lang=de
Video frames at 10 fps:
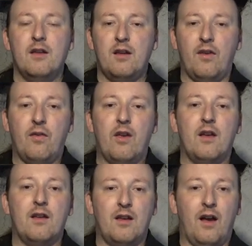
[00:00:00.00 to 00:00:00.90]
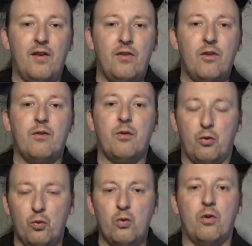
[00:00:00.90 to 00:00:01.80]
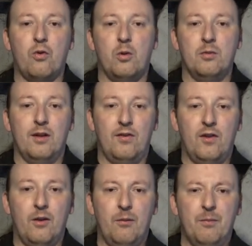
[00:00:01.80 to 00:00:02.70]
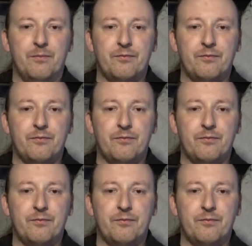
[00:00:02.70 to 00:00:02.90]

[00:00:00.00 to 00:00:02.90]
dass Geister versuchen zu kommunizieren,